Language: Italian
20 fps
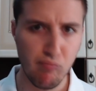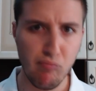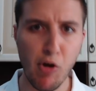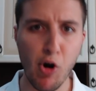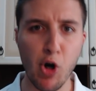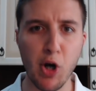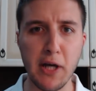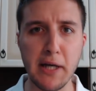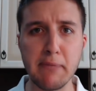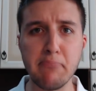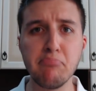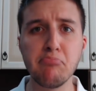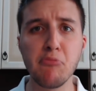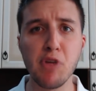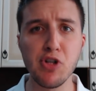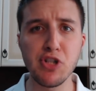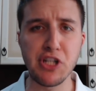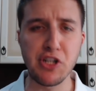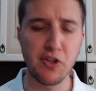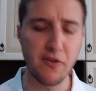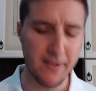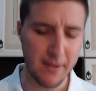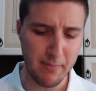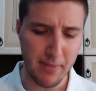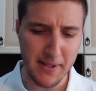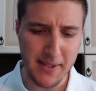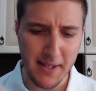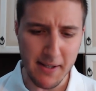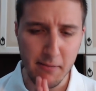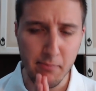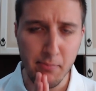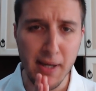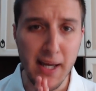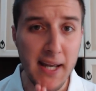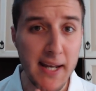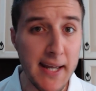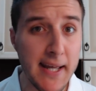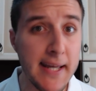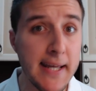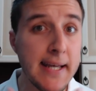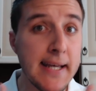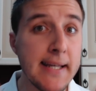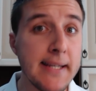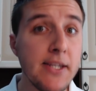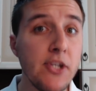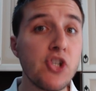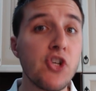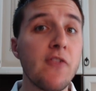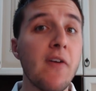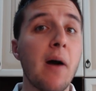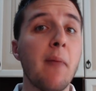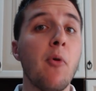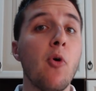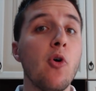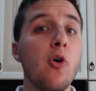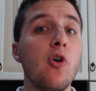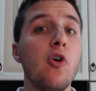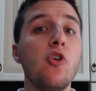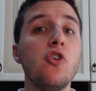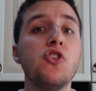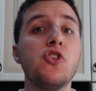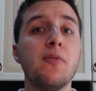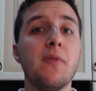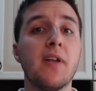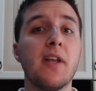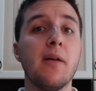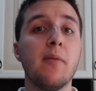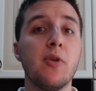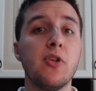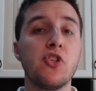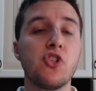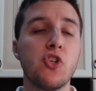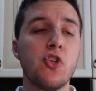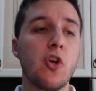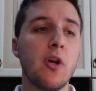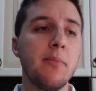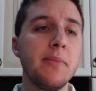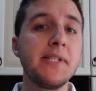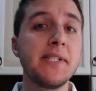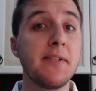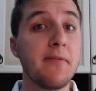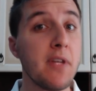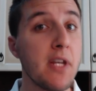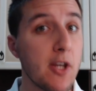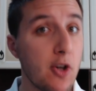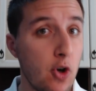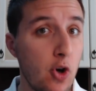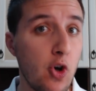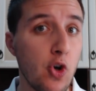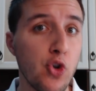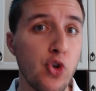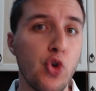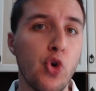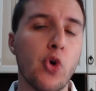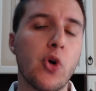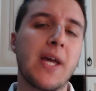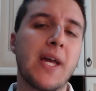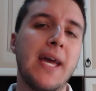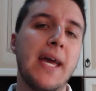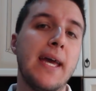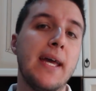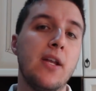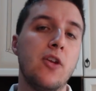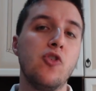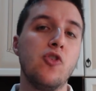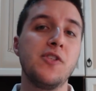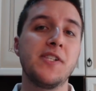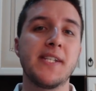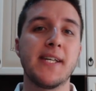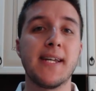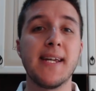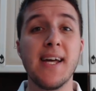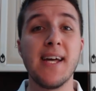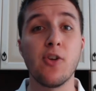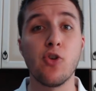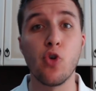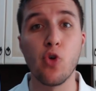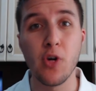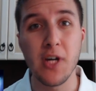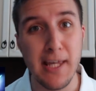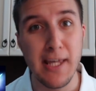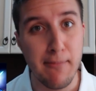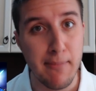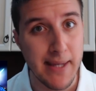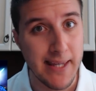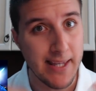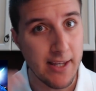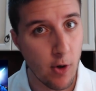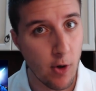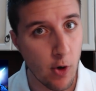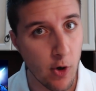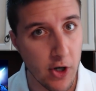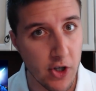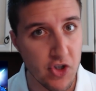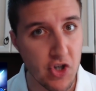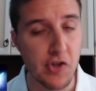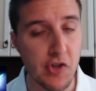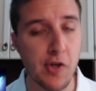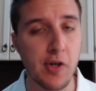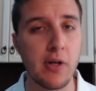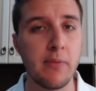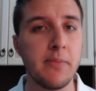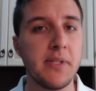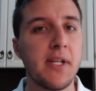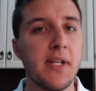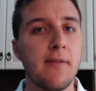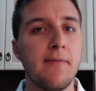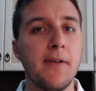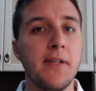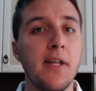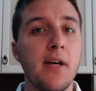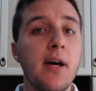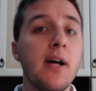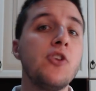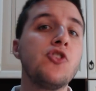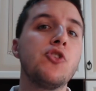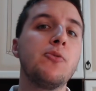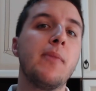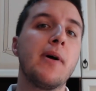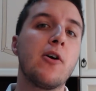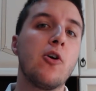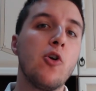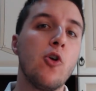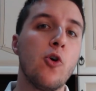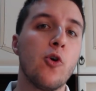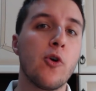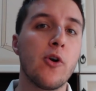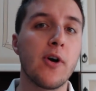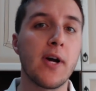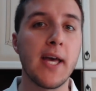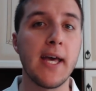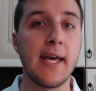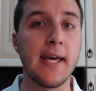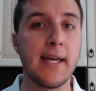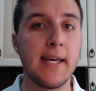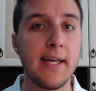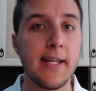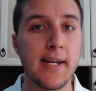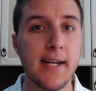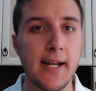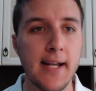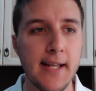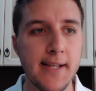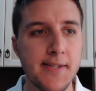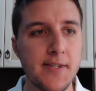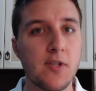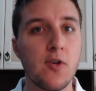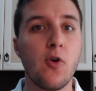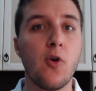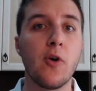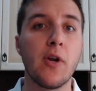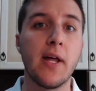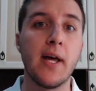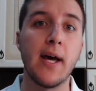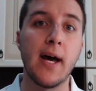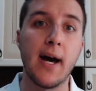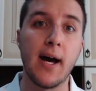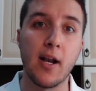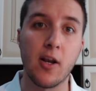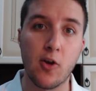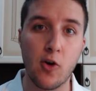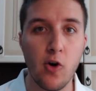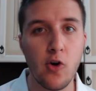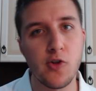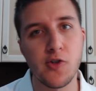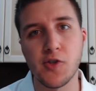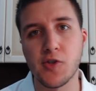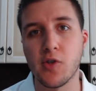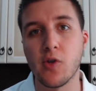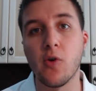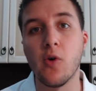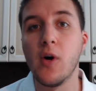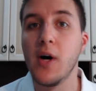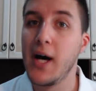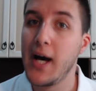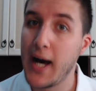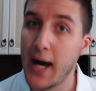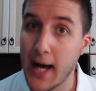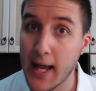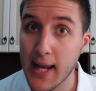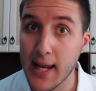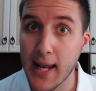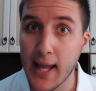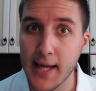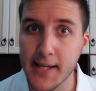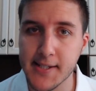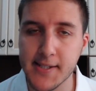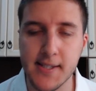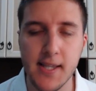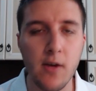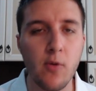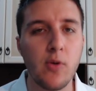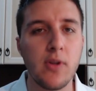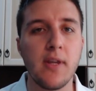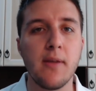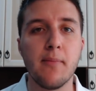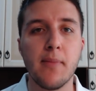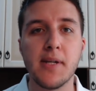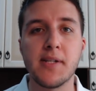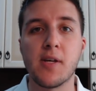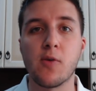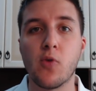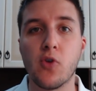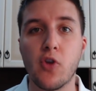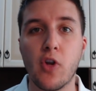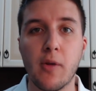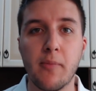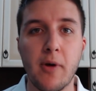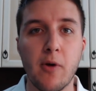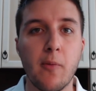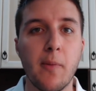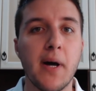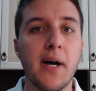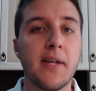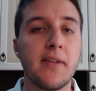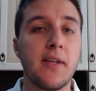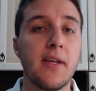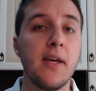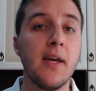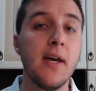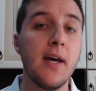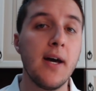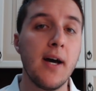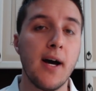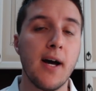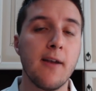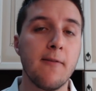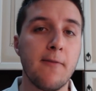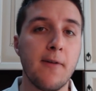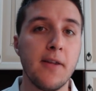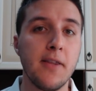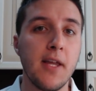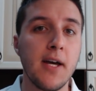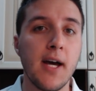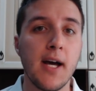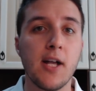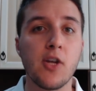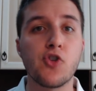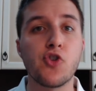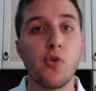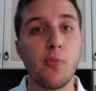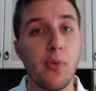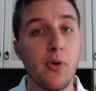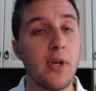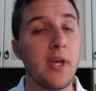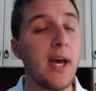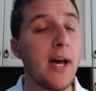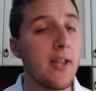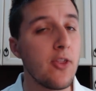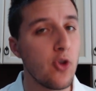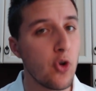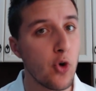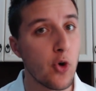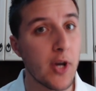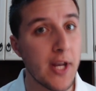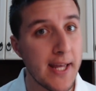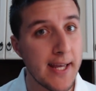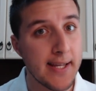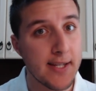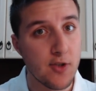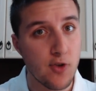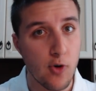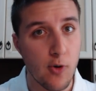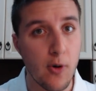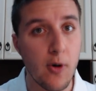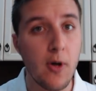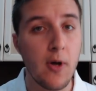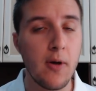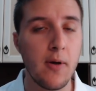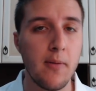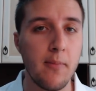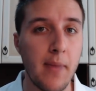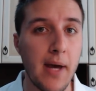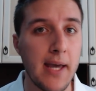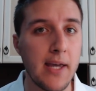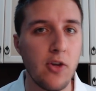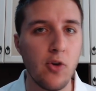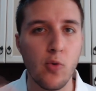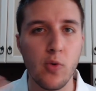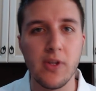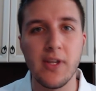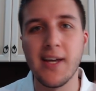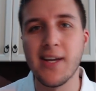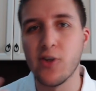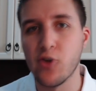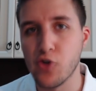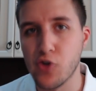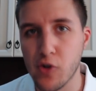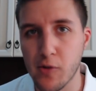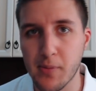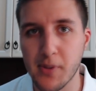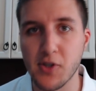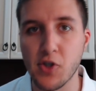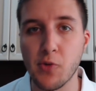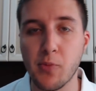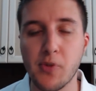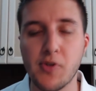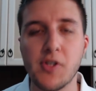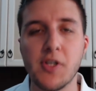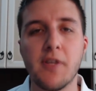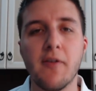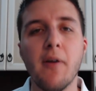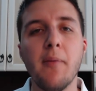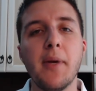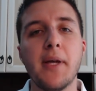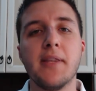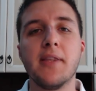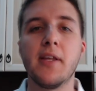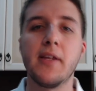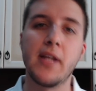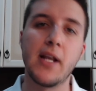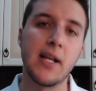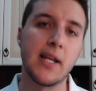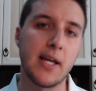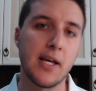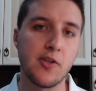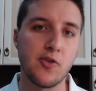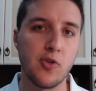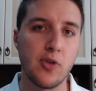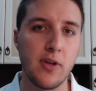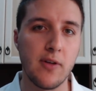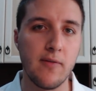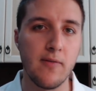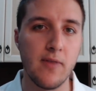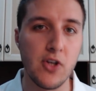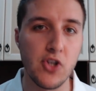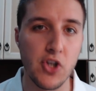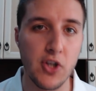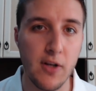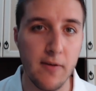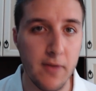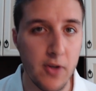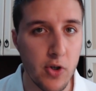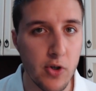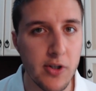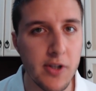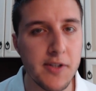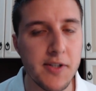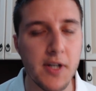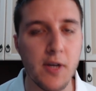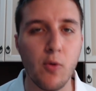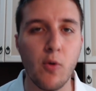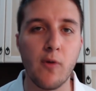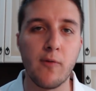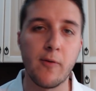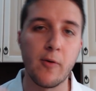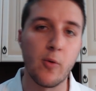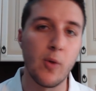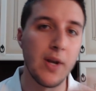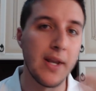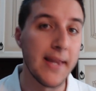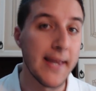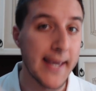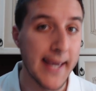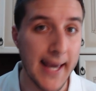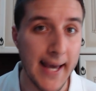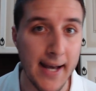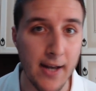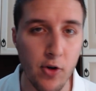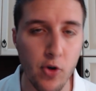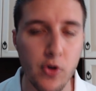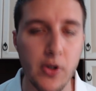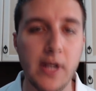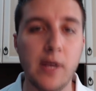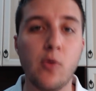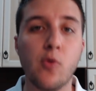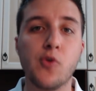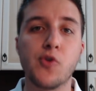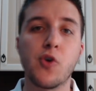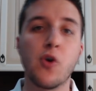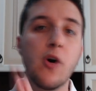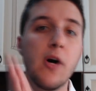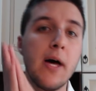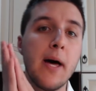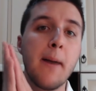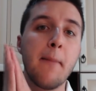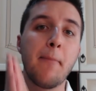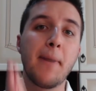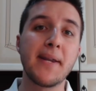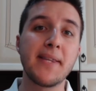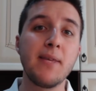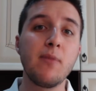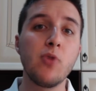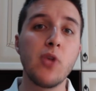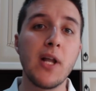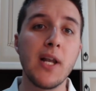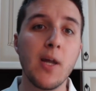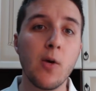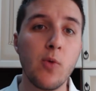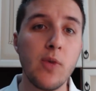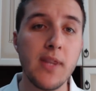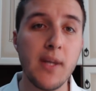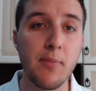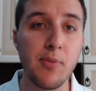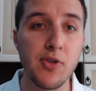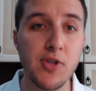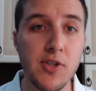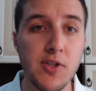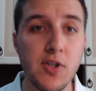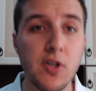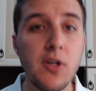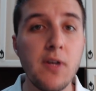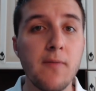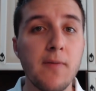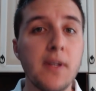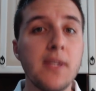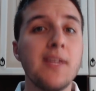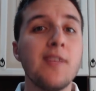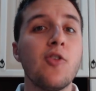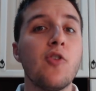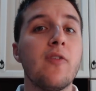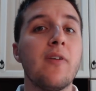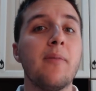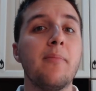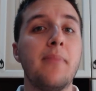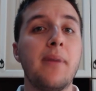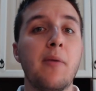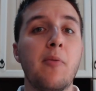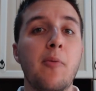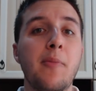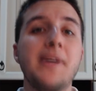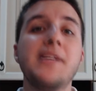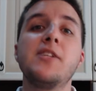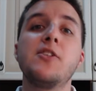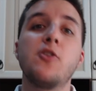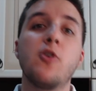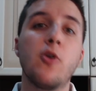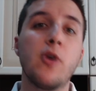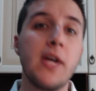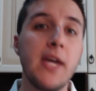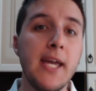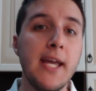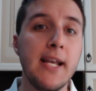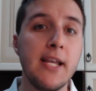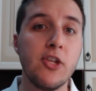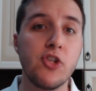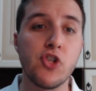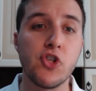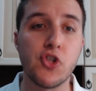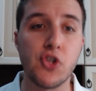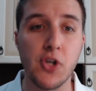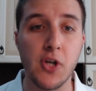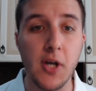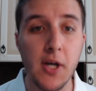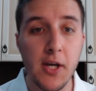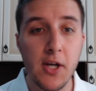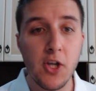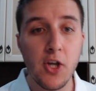Ok, così dovrebbe andare bene. Dicevamo, oggi parliamo di centrocampisti, vi ricordo che non saranno i migliori centrocampisti al Fandacalcio, ma coloro che in relazione al costo all'asta, quindi in base a quando l'abbiamo pagati al fantacalcio, poi hanno reso meglio, quindi hanno sorpreso positivamente, nel caso de invece del video di sequel fu quelli che hanno deluso. Partiamo dalla quinta posizione infatti dove abbiamo messo Ilicic.